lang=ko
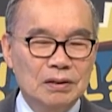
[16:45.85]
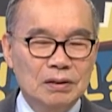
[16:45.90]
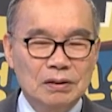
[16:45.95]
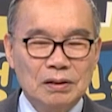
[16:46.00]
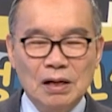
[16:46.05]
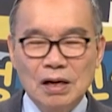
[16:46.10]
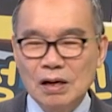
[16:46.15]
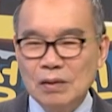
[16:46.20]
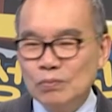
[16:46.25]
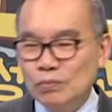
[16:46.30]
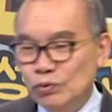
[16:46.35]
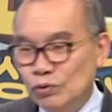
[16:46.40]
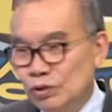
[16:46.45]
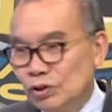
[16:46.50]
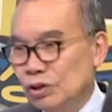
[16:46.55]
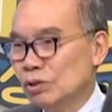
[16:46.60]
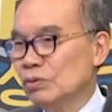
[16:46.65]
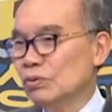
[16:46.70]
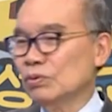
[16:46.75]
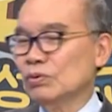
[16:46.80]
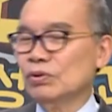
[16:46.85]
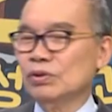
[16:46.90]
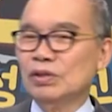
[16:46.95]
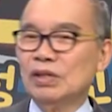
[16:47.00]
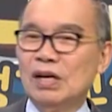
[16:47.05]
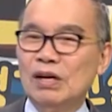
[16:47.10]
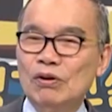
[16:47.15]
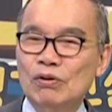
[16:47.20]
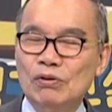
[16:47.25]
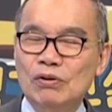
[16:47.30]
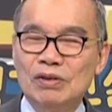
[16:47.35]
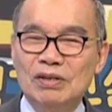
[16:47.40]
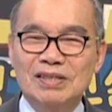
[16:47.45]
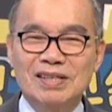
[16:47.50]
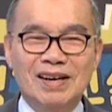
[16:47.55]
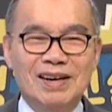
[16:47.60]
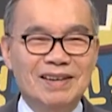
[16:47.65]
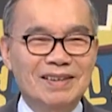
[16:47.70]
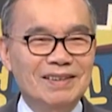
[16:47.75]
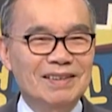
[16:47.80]
다 문제를 놓고 자유롭게
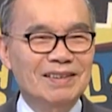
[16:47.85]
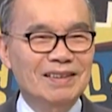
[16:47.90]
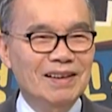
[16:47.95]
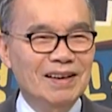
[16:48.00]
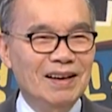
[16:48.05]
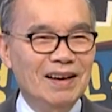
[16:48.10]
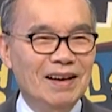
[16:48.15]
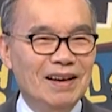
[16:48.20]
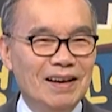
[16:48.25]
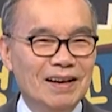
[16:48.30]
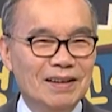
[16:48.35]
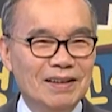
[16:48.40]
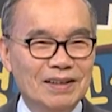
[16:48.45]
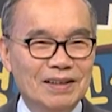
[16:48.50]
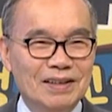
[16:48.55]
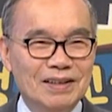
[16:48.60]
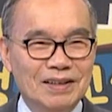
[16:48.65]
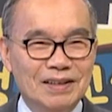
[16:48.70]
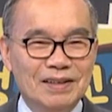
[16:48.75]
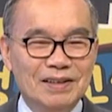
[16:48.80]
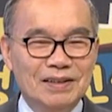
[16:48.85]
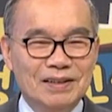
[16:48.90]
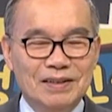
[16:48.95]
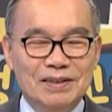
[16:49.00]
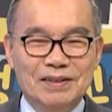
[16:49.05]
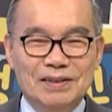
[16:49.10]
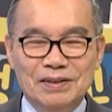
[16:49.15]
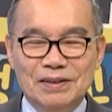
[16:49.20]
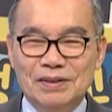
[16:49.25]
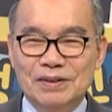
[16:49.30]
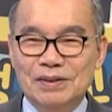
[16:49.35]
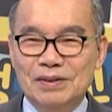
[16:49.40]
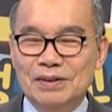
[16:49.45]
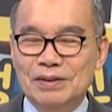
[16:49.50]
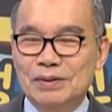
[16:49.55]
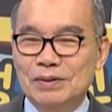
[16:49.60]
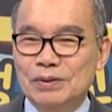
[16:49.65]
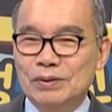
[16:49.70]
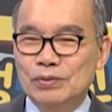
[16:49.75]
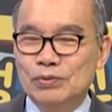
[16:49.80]
사는데
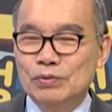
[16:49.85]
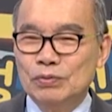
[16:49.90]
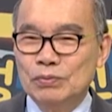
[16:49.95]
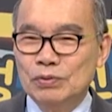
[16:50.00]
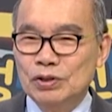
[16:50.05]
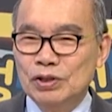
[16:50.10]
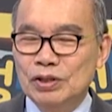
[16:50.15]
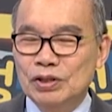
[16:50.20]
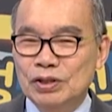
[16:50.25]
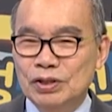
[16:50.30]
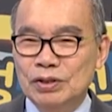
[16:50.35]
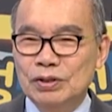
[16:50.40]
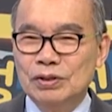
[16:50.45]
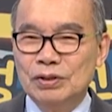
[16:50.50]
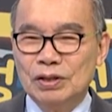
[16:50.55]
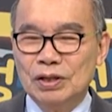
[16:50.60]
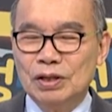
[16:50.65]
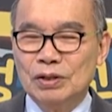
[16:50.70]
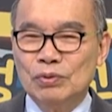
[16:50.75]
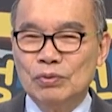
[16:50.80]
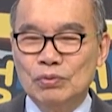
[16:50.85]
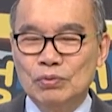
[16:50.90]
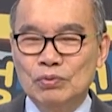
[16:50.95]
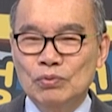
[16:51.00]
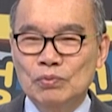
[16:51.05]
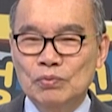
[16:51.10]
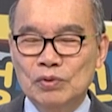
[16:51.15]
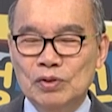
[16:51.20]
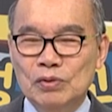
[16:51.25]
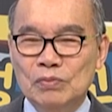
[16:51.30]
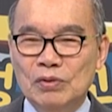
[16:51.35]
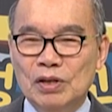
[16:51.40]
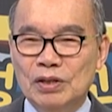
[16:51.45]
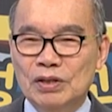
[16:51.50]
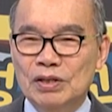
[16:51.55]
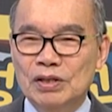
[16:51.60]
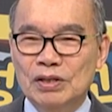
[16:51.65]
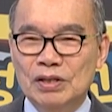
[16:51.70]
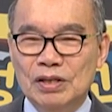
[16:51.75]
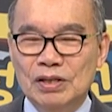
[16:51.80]
주머니 뒤져가 돈 훔치면
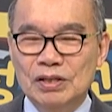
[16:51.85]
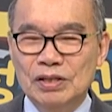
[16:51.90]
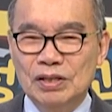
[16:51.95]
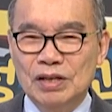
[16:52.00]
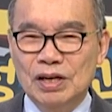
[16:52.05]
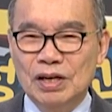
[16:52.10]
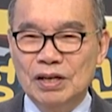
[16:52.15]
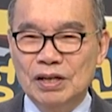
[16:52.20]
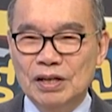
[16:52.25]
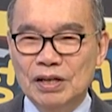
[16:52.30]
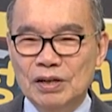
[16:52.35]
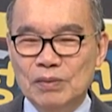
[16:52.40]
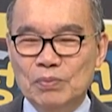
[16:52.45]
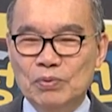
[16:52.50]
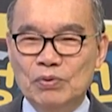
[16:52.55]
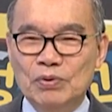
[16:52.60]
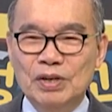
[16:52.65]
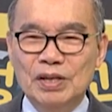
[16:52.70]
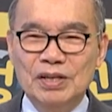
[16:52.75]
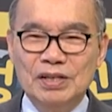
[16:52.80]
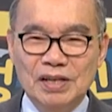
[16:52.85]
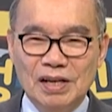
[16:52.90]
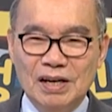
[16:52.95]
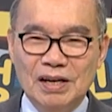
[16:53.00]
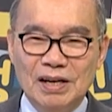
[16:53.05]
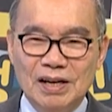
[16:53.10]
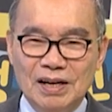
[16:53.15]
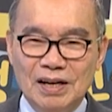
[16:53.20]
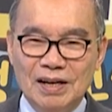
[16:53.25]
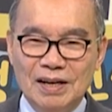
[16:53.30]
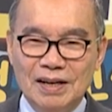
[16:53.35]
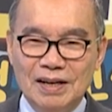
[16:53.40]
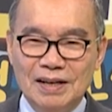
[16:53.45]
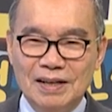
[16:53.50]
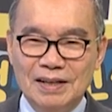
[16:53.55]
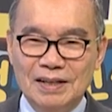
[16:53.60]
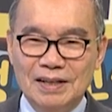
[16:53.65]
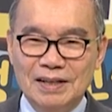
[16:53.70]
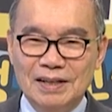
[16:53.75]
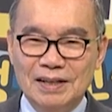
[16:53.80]
안 되지 않냐. 내보내자.
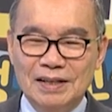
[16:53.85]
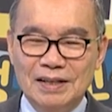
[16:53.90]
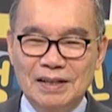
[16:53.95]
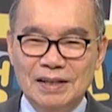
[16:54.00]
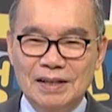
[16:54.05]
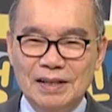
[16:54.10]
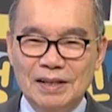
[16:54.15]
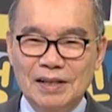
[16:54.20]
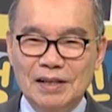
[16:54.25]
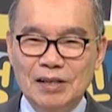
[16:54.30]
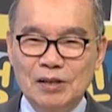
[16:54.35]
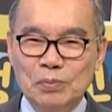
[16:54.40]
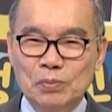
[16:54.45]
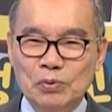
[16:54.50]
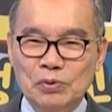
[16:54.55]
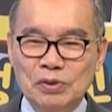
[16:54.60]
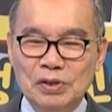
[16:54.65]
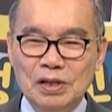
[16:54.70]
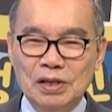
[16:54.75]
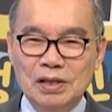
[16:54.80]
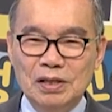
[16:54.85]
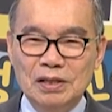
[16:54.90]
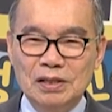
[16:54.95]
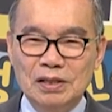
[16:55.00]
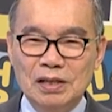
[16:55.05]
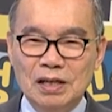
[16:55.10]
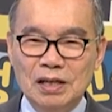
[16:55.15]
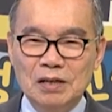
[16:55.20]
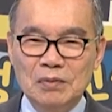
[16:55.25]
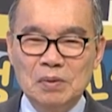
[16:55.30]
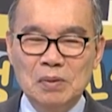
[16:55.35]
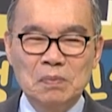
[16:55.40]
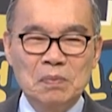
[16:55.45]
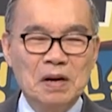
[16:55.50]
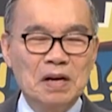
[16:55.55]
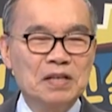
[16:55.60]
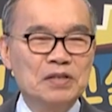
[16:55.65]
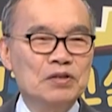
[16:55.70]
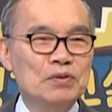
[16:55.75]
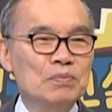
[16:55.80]
내보내는 사람이
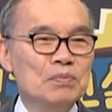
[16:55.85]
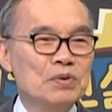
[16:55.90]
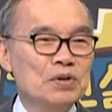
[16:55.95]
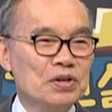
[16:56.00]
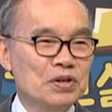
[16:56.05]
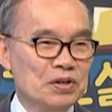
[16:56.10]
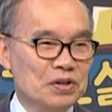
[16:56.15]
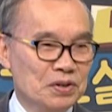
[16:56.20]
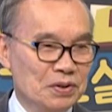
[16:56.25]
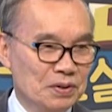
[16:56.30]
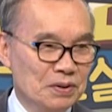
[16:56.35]
80명이야.